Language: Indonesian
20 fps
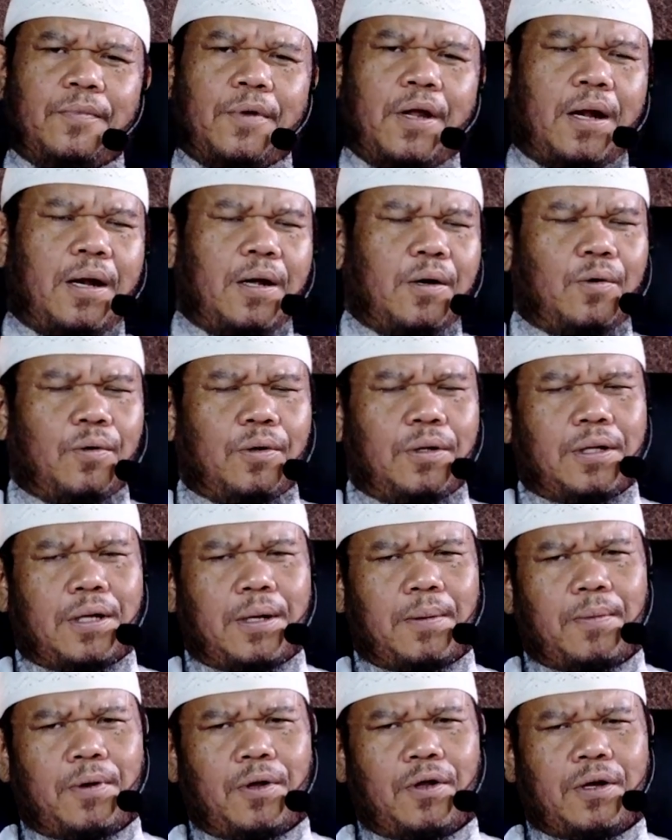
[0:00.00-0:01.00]
Anak
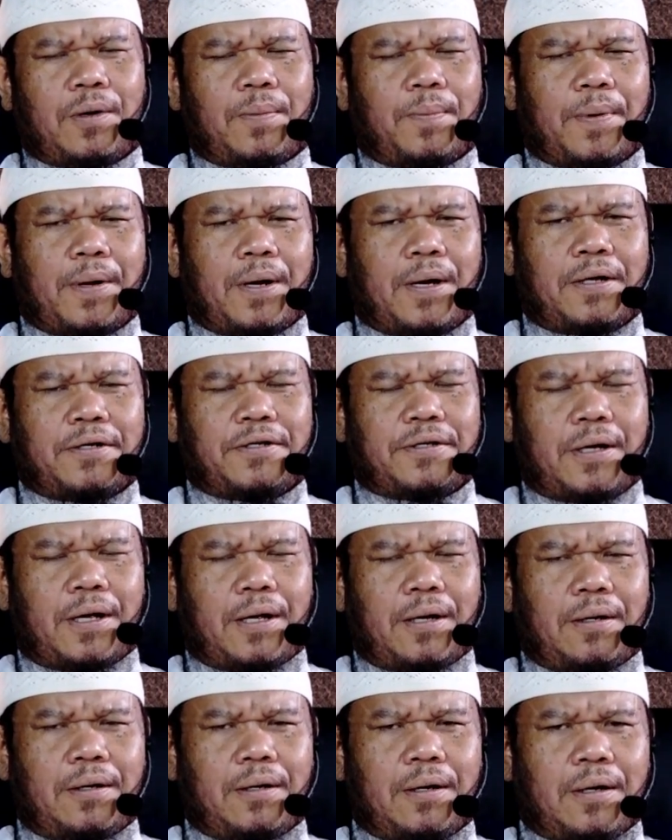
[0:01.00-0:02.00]
unta mulai
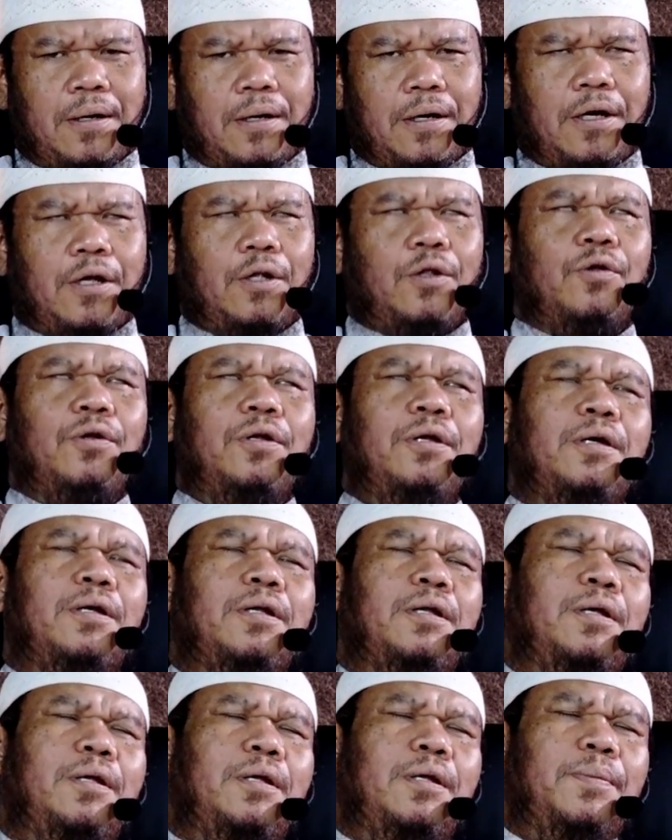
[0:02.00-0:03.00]
kepanasan, itu di,
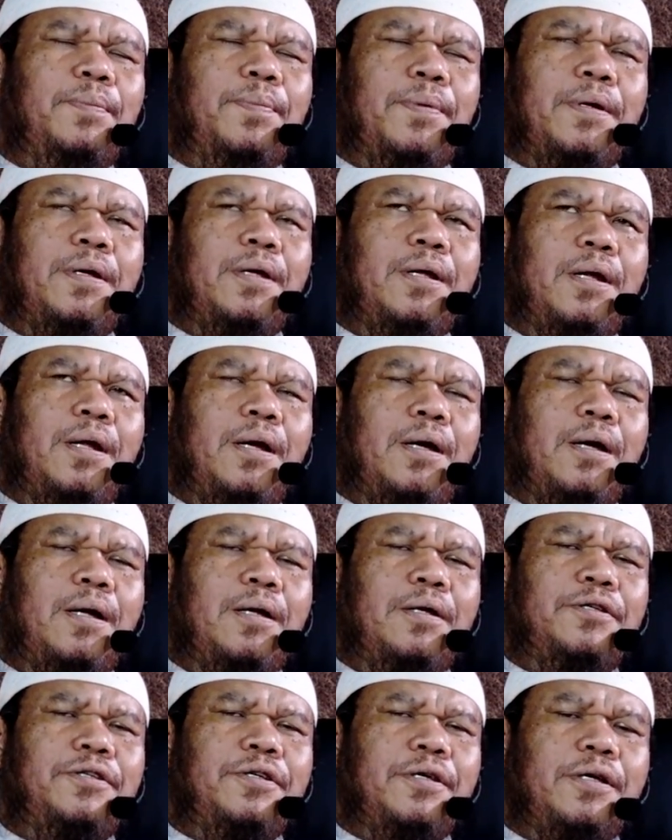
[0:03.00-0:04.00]
di,
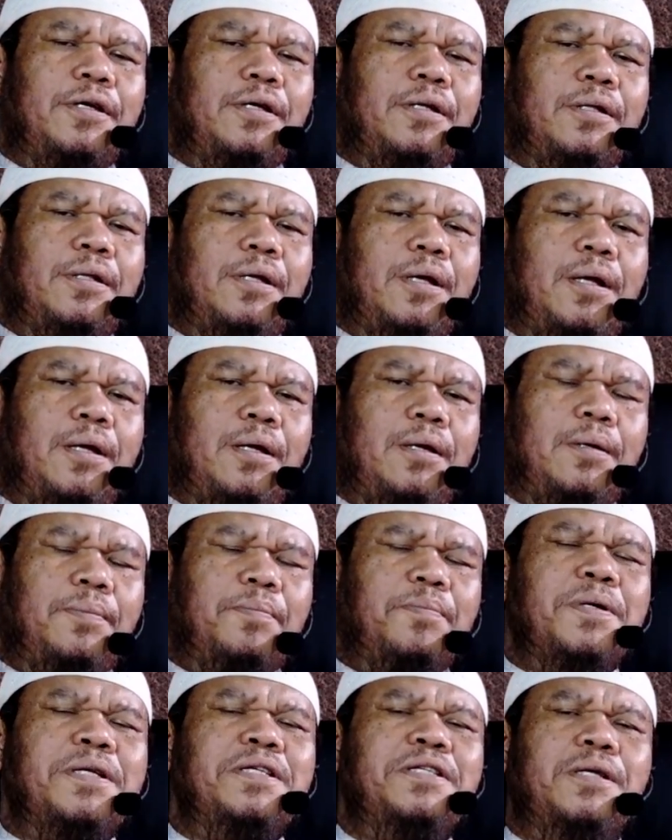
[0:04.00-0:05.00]
diperkirakan sekitar
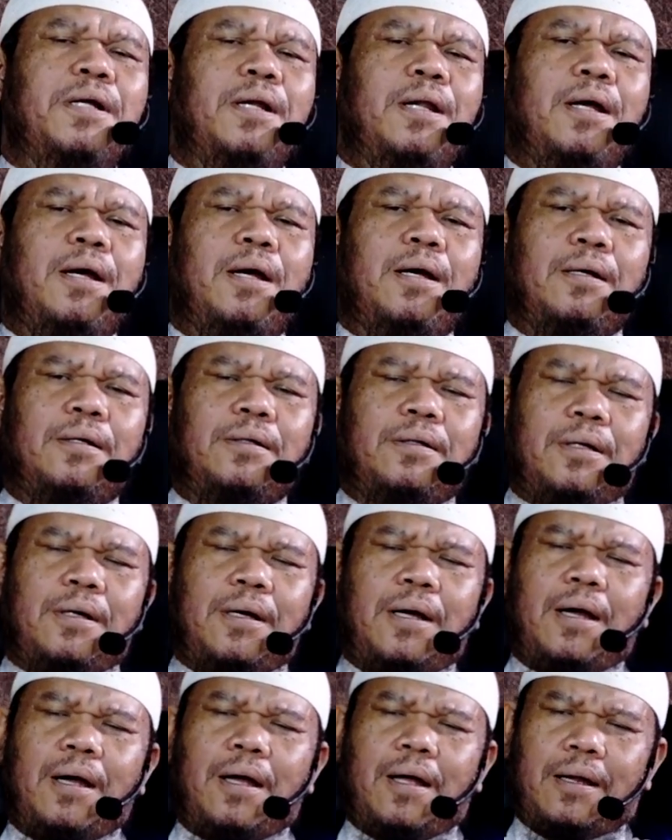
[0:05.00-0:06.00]
menjelang
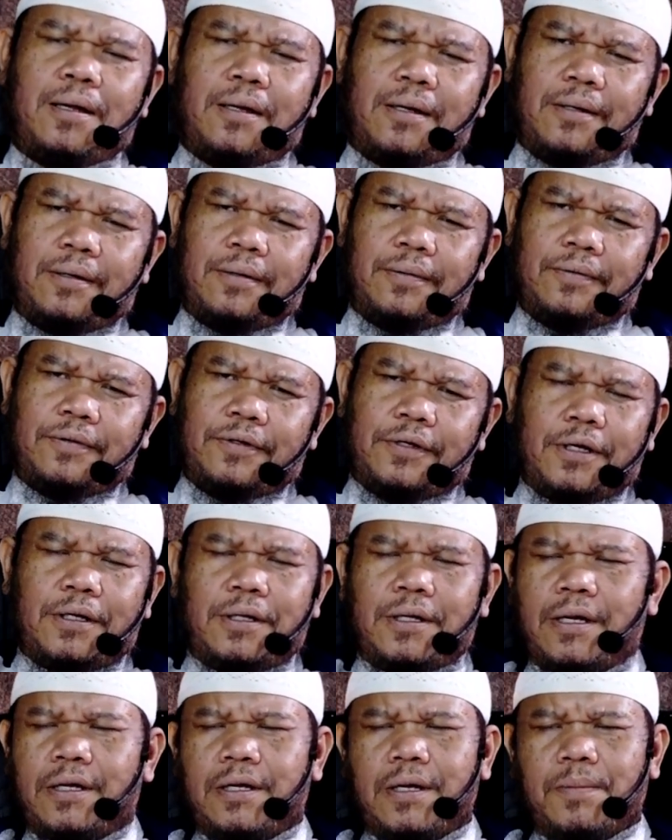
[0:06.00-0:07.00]
tengah hari.
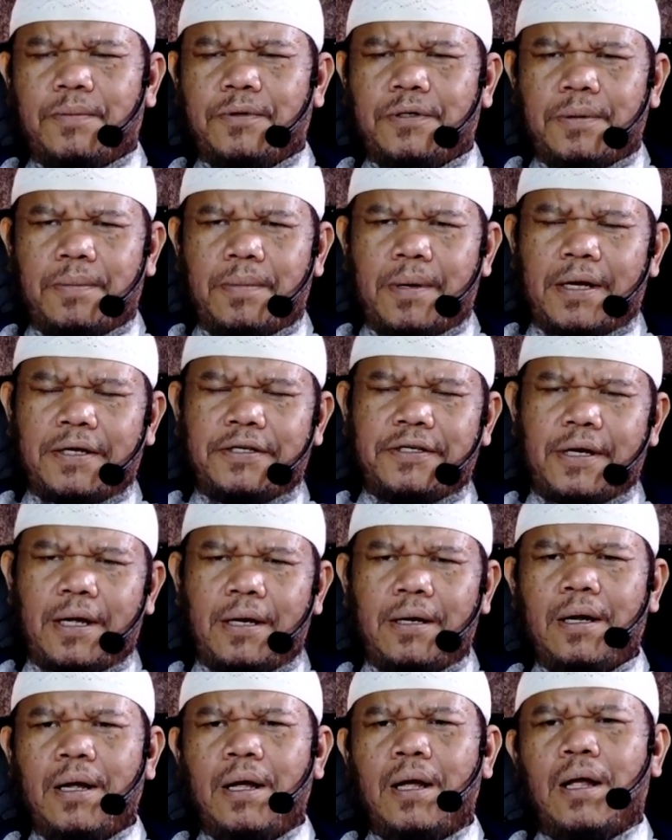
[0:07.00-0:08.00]
Sekitar jam
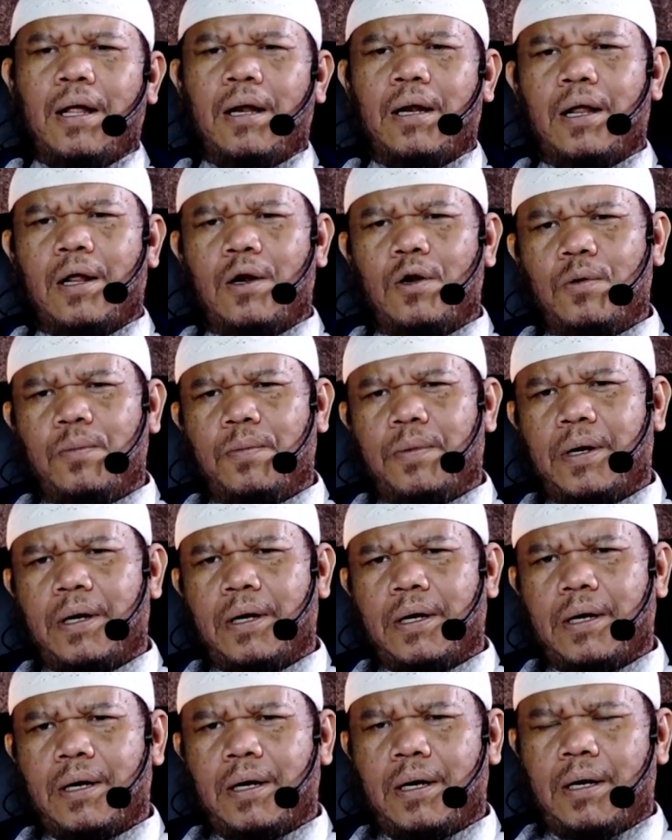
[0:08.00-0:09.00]
sebelasan. Lalu
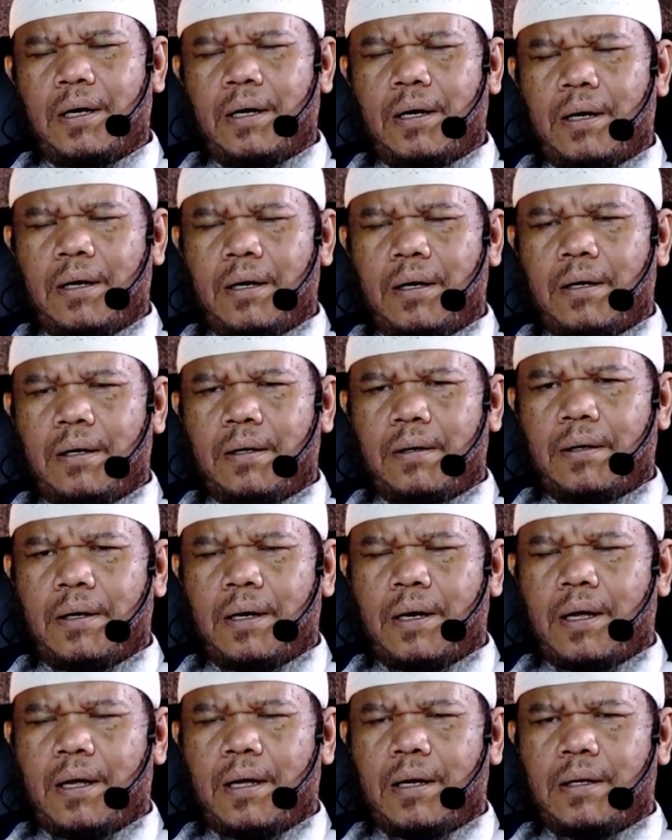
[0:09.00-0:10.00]
mereka
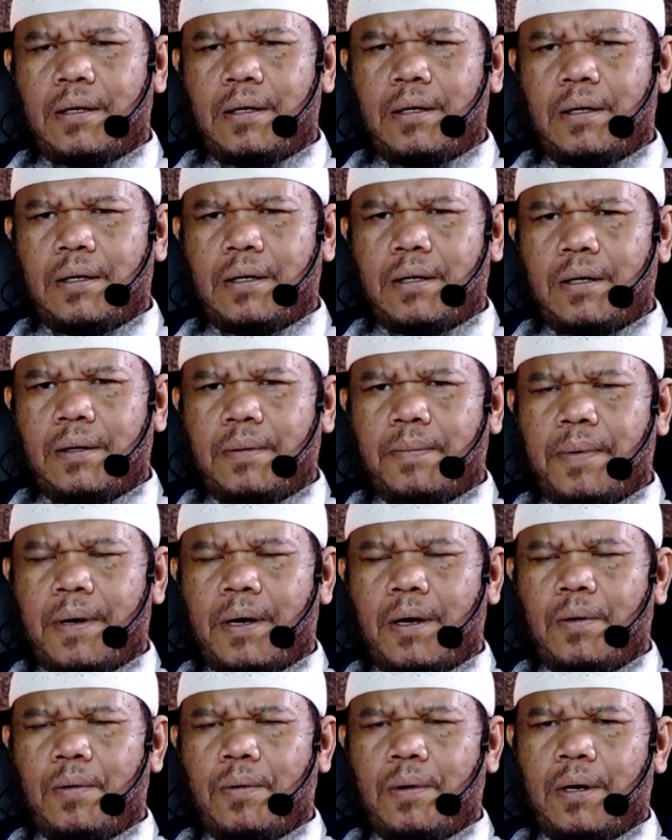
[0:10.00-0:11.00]
lari ke
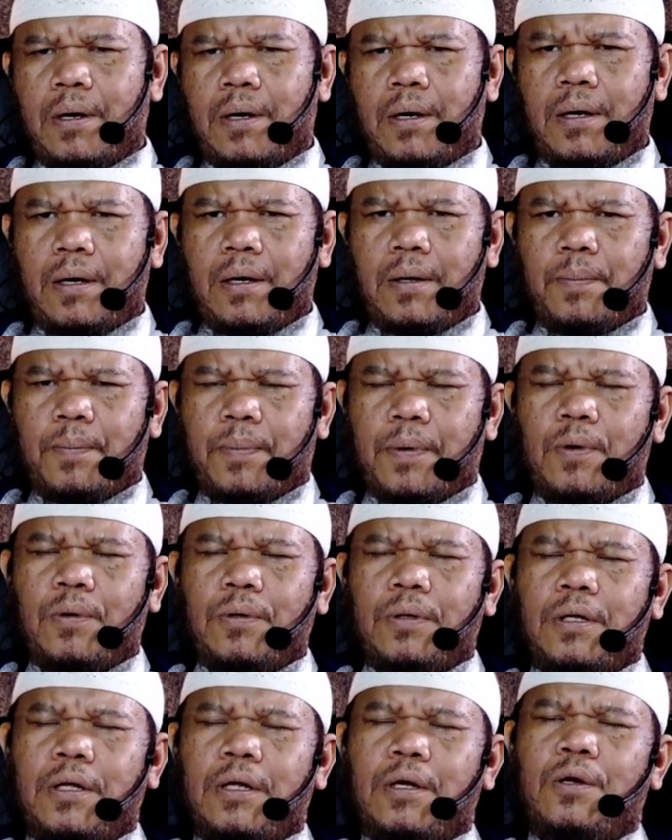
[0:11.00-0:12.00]
bawah
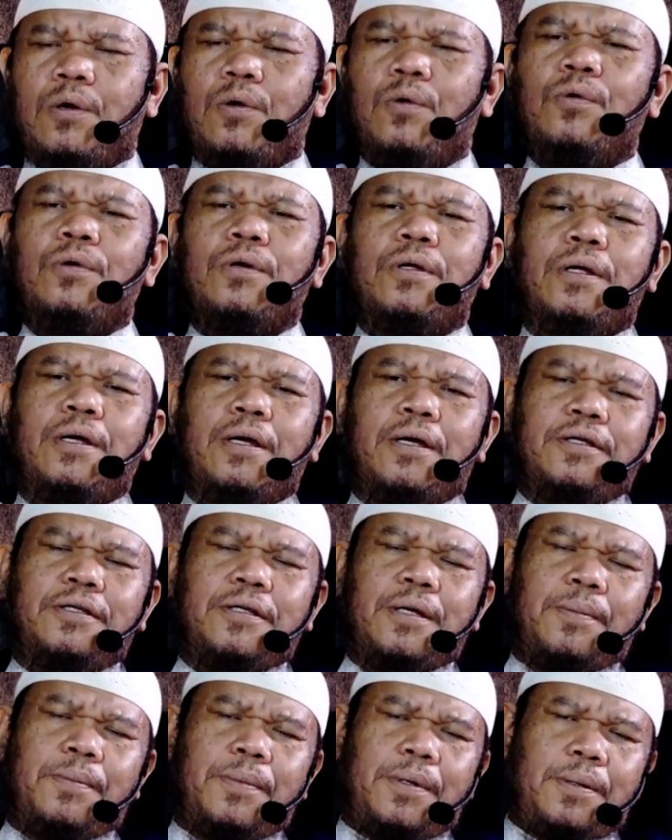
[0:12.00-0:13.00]
perut induknya
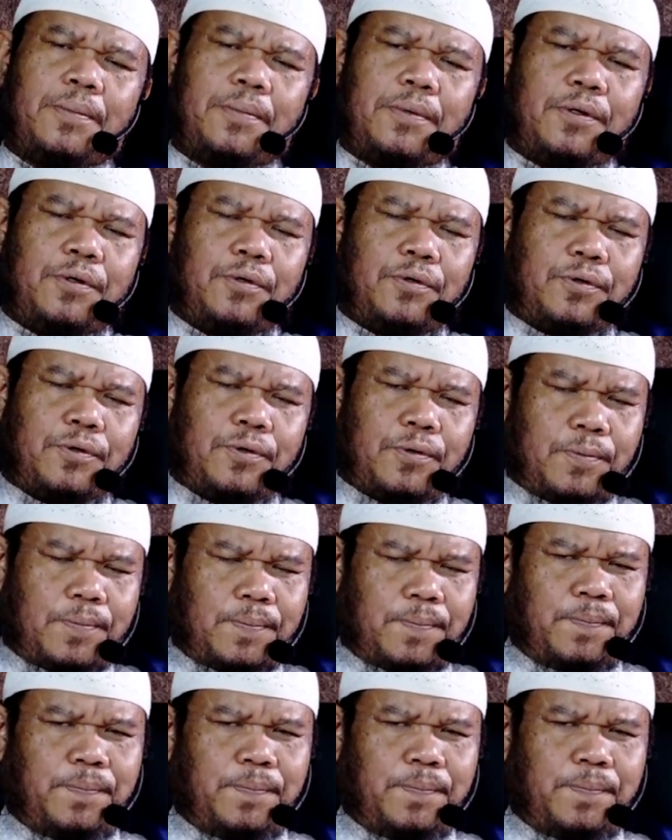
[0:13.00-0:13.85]
sambil menyusup.